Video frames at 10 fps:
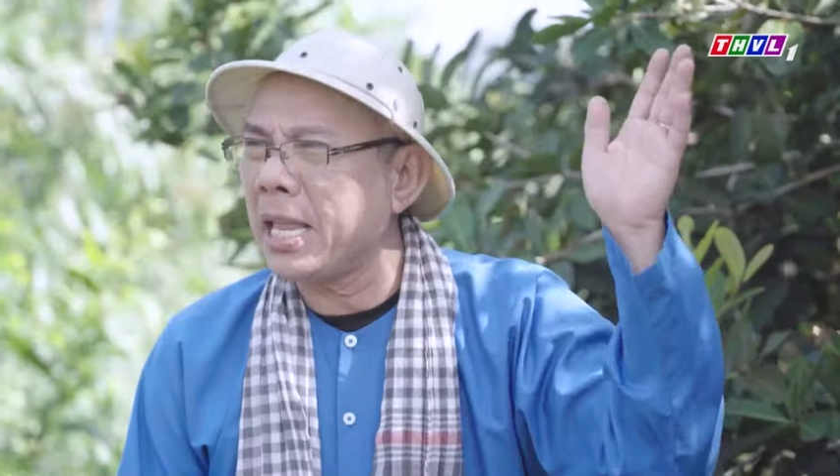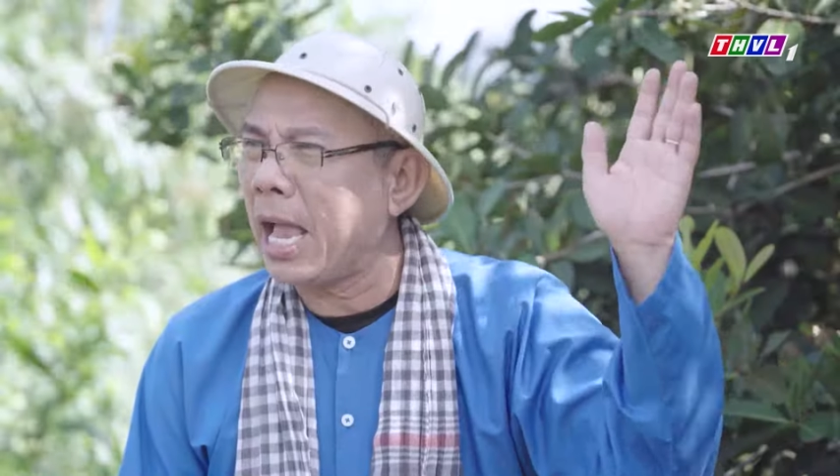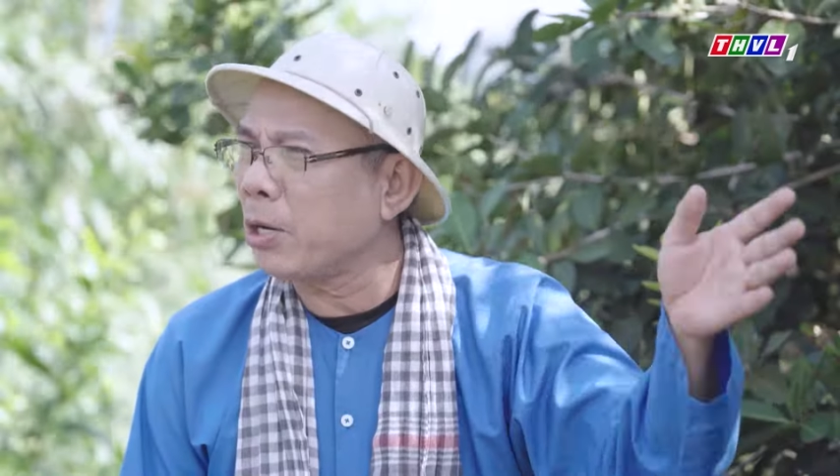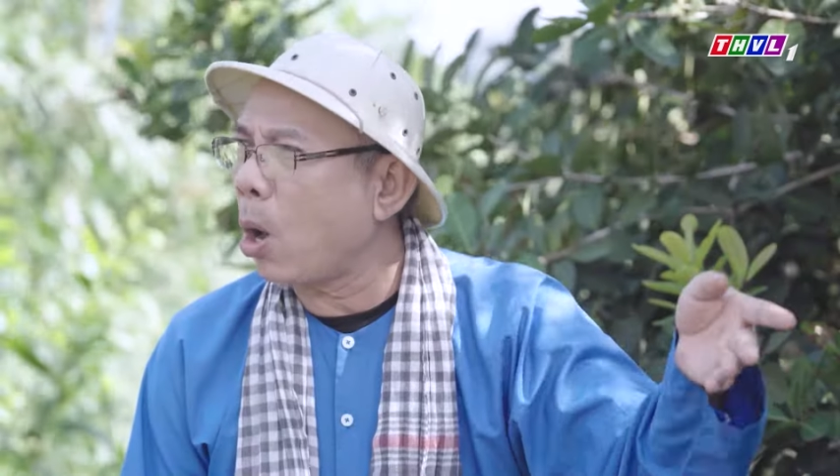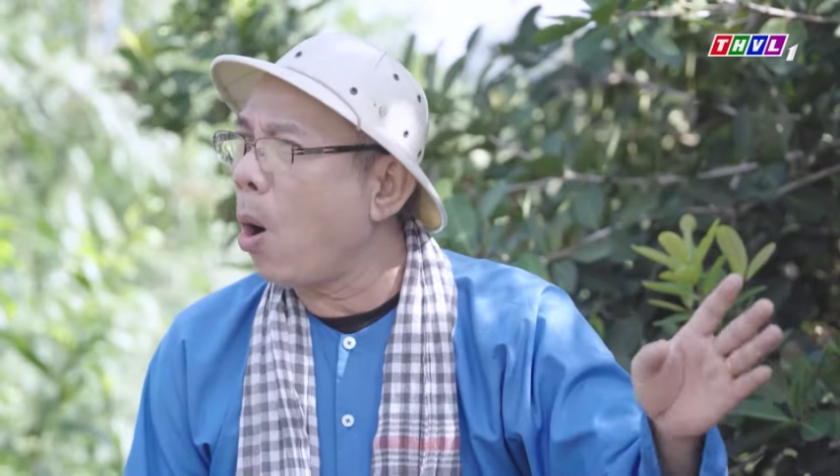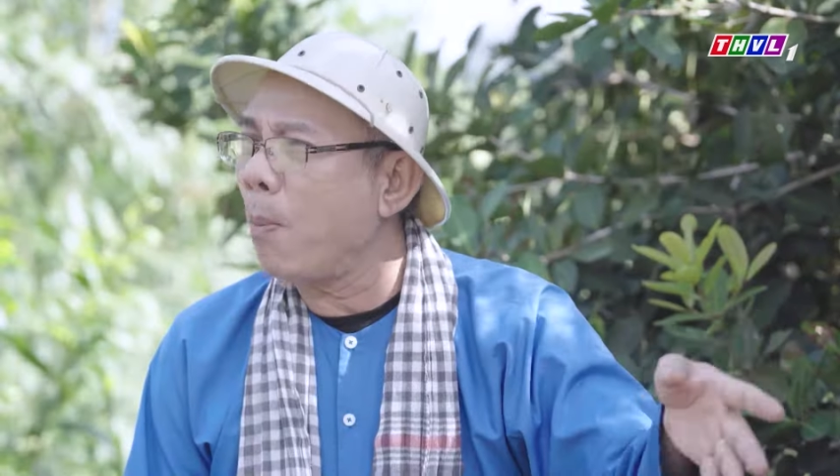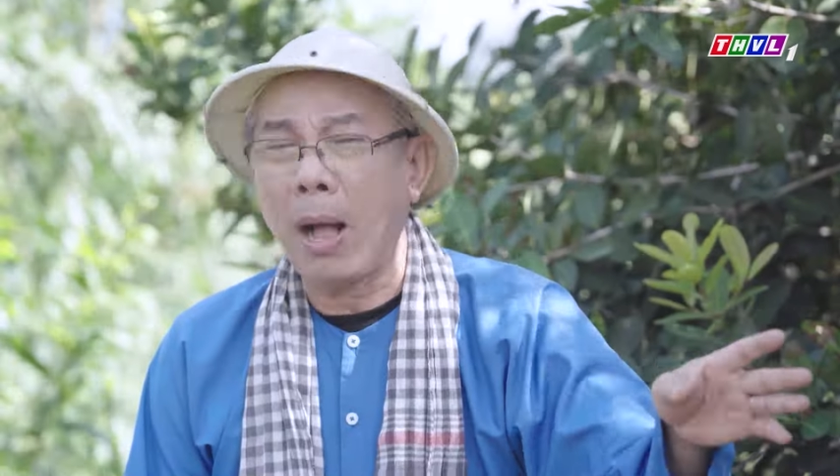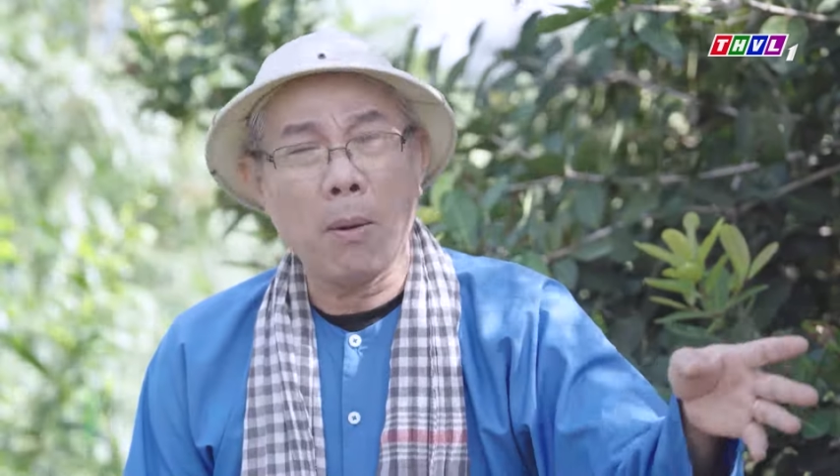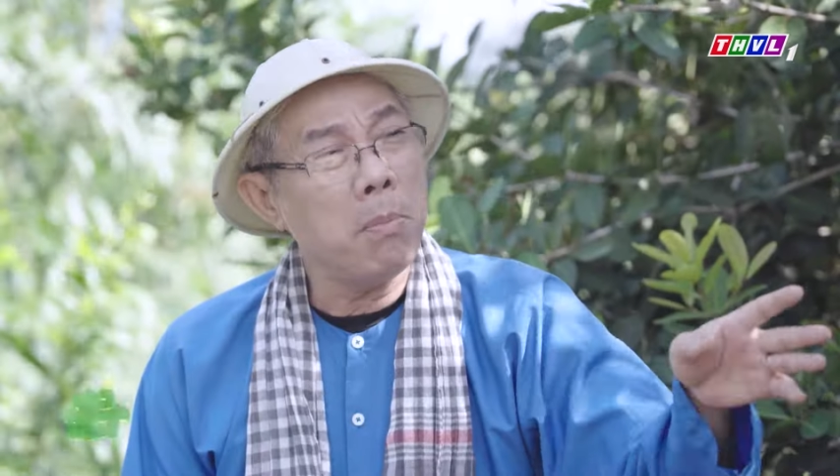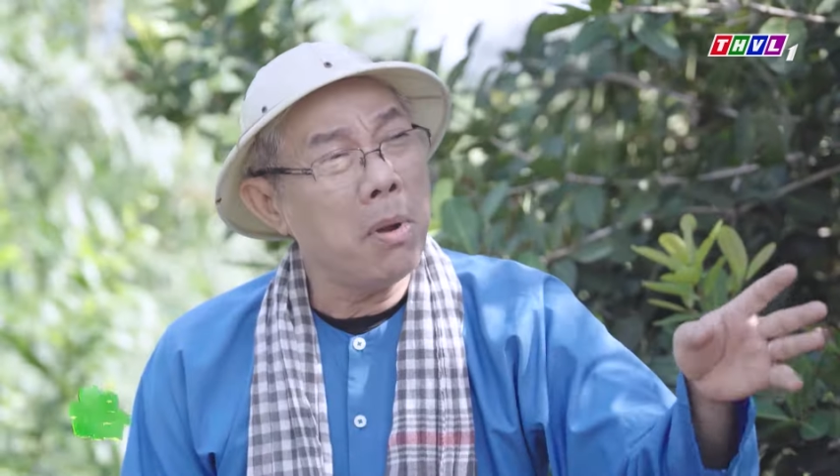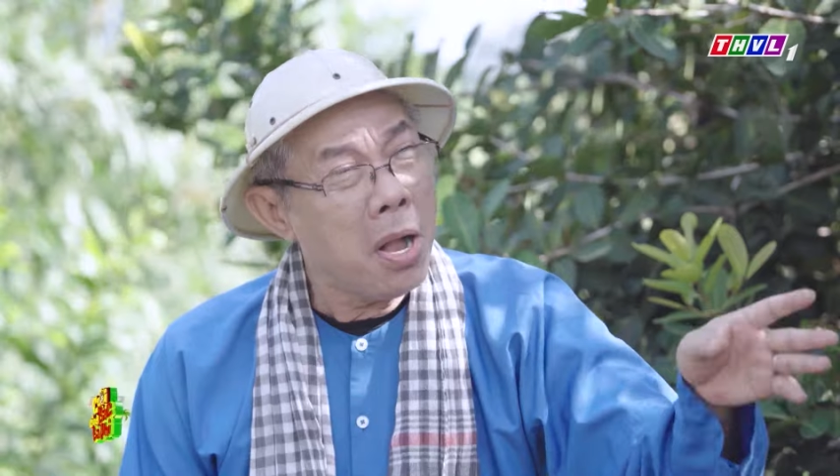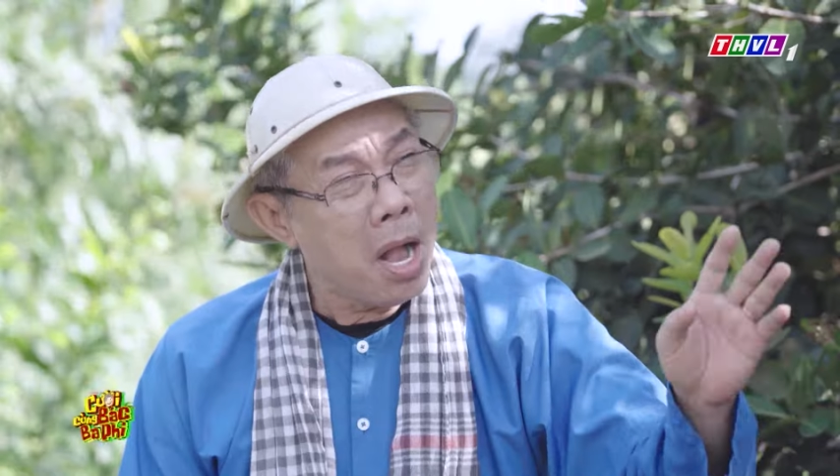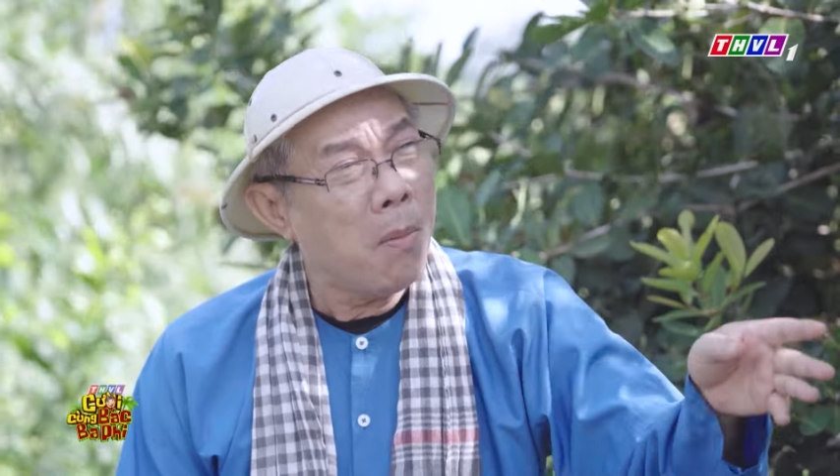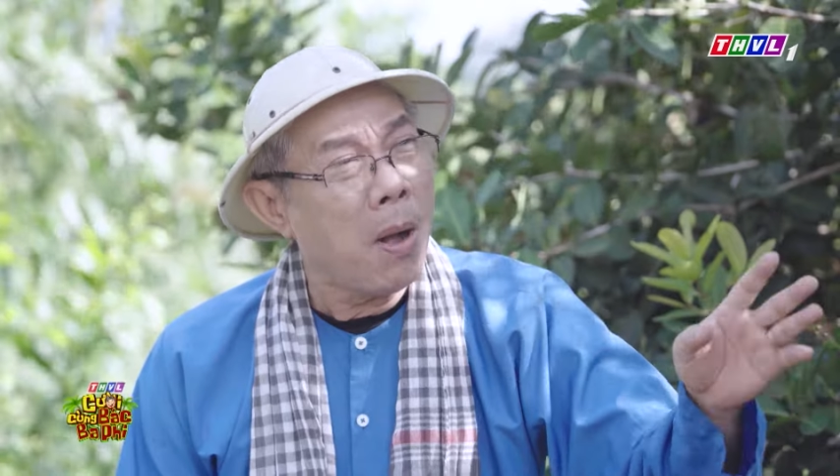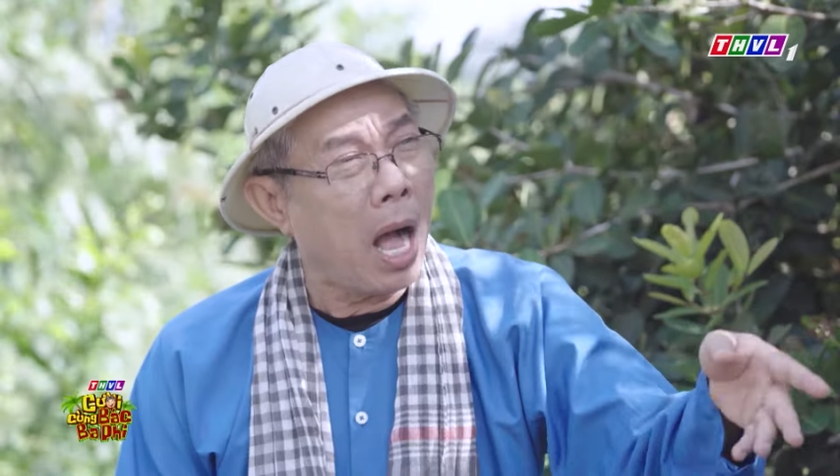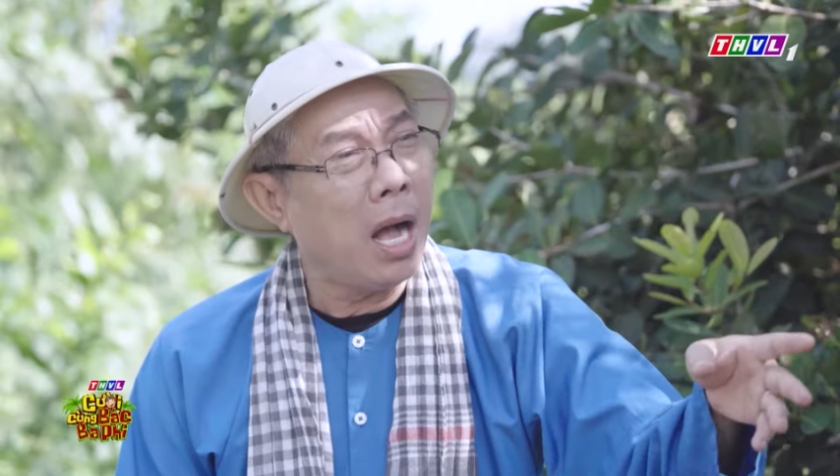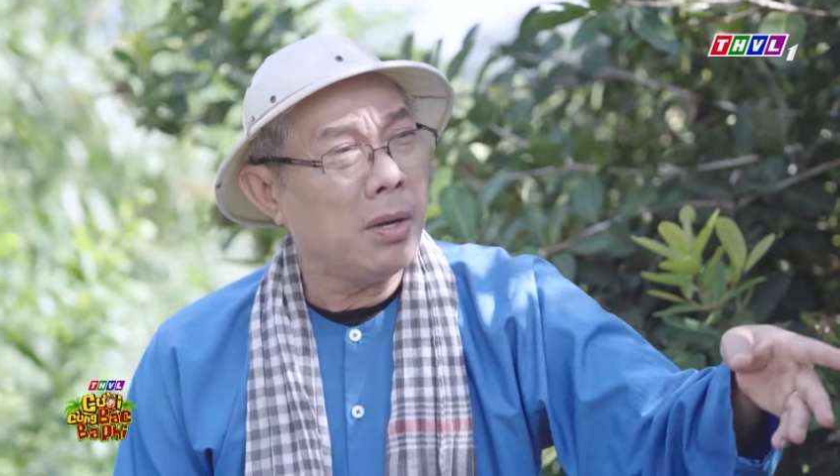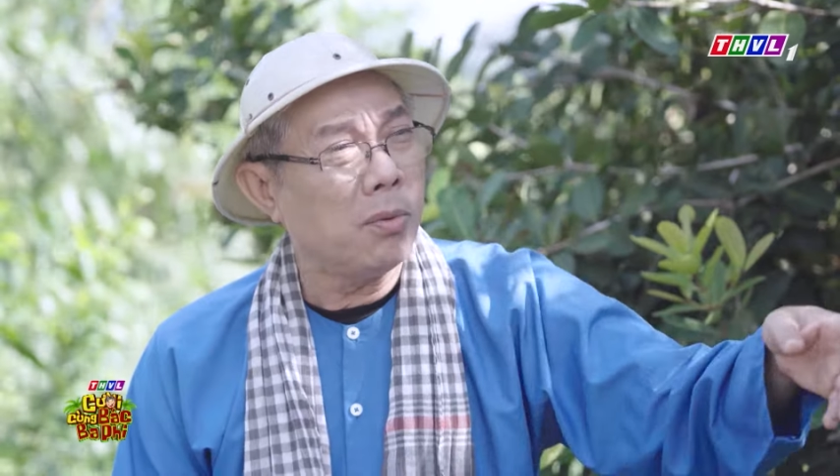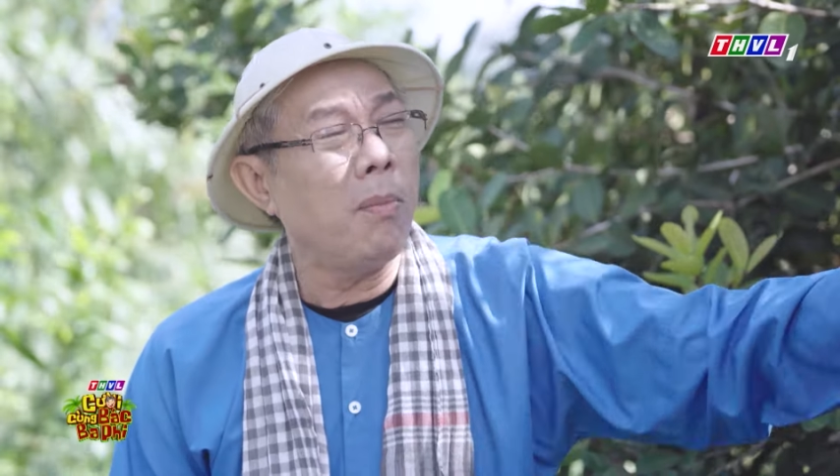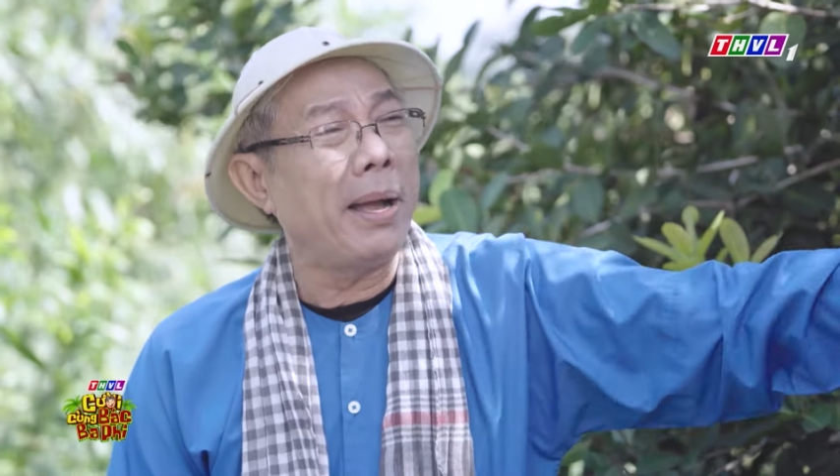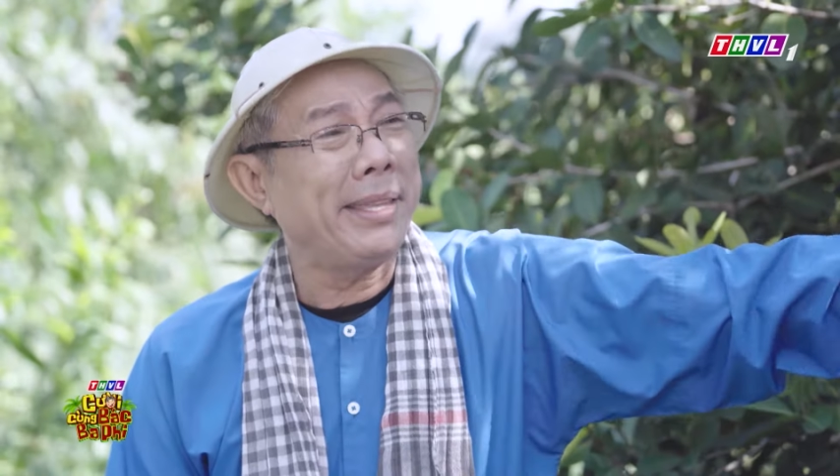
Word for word: cái nhà trọ mà ổng mướn ổng ở của